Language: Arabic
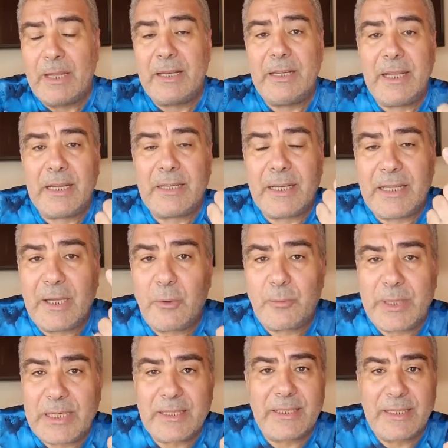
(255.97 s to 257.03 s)
لأن
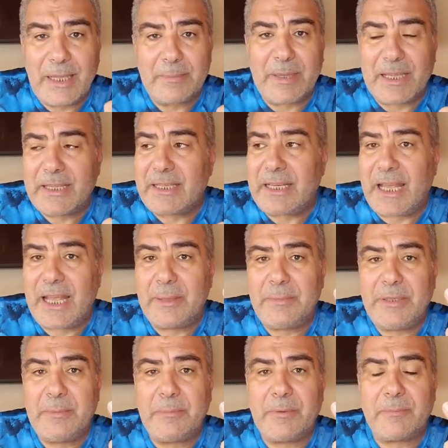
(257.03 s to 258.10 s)
يوم القيامة أخي
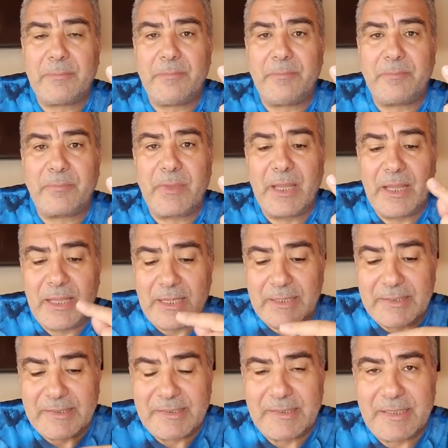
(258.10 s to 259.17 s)
الحبيب
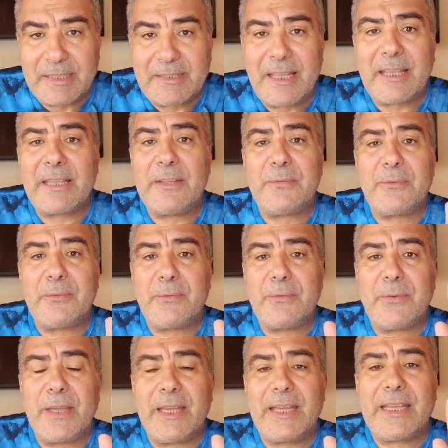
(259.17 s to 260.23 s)

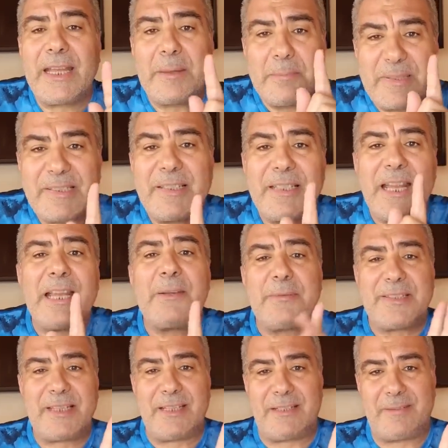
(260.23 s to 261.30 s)
ستقف خمسين ألف
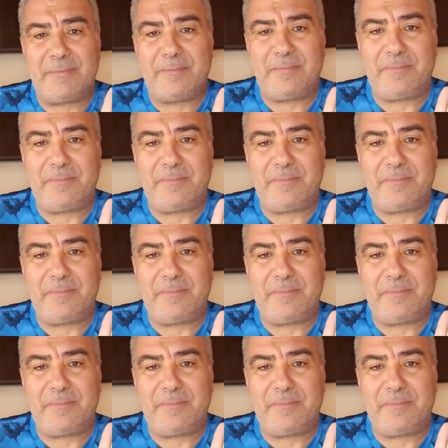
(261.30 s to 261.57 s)
سنة